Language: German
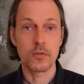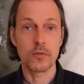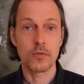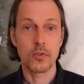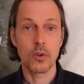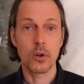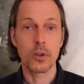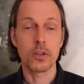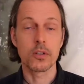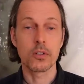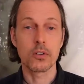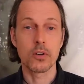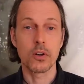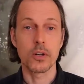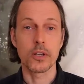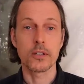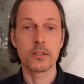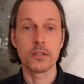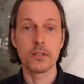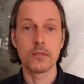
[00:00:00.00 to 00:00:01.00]
völlige
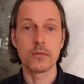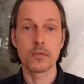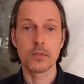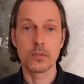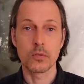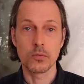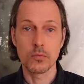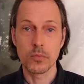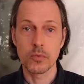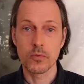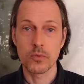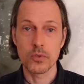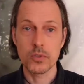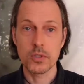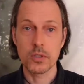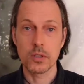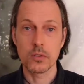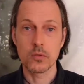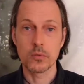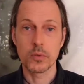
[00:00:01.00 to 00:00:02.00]
kollektive
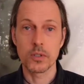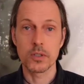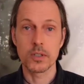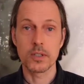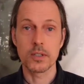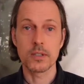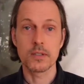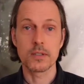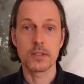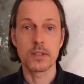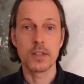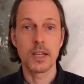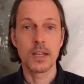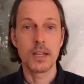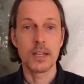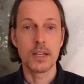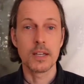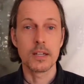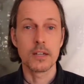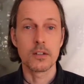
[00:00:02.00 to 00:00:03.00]
Unbewusstheit über diese
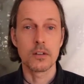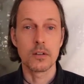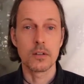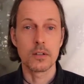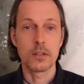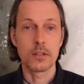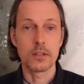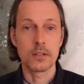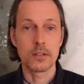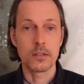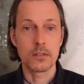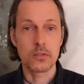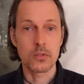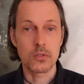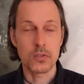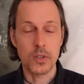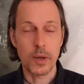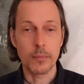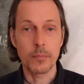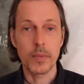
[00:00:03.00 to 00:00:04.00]

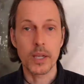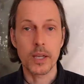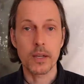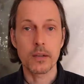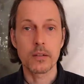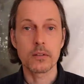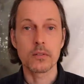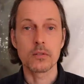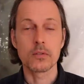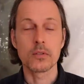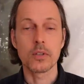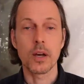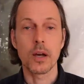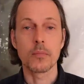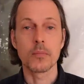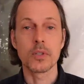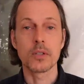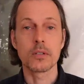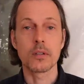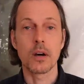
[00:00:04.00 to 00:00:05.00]
Zusammenhänge und
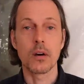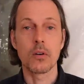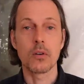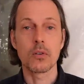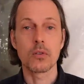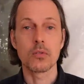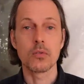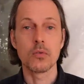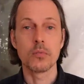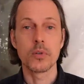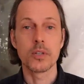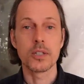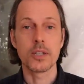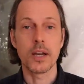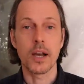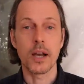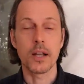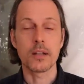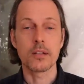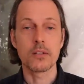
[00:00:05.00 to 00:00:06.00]
damit auch über
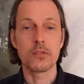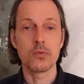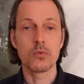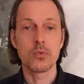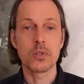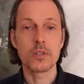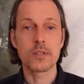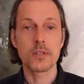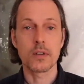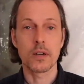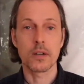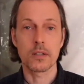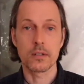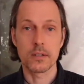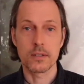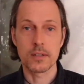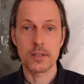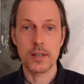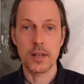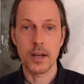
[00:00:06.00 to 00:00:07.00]
die eigentlichen
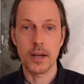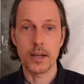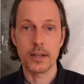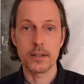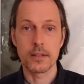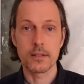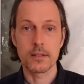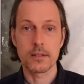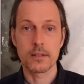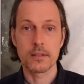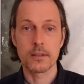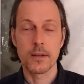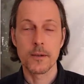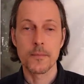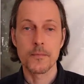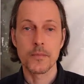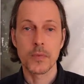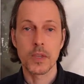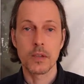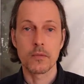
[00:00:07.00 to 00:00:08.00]
Ursachen des Leides,
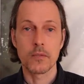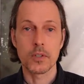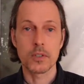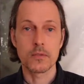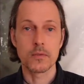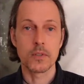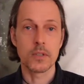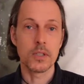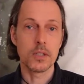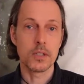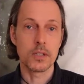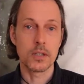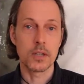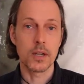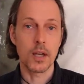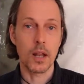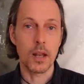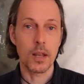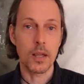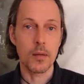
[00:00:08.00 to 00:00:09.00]
was wir hier
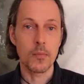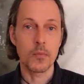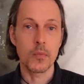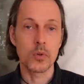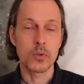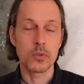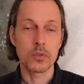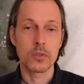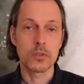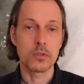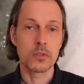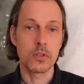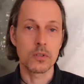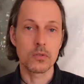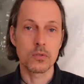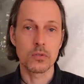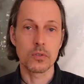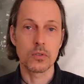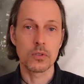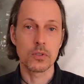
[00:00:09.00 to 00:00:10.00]
erleben. Und
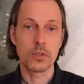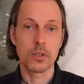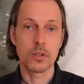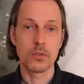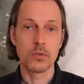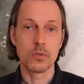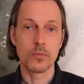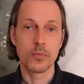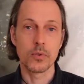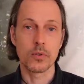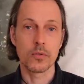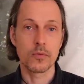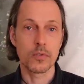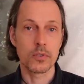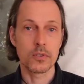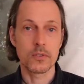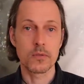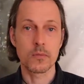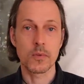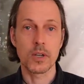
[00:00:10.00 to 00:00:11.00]
natürlich der Höhepunkt
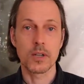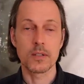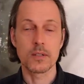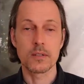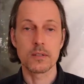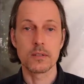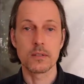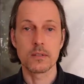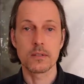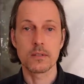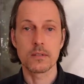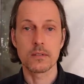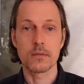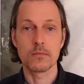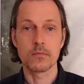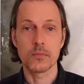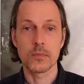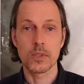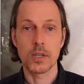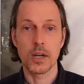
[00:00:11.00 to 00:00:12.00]
von diesem Ganzen
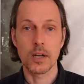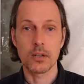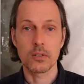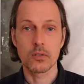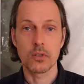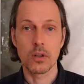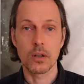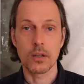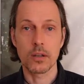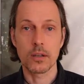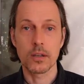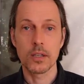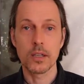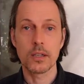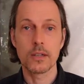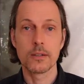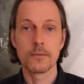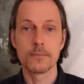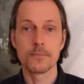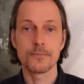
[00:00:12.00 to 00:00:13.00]
ist der aktuelle Krieg,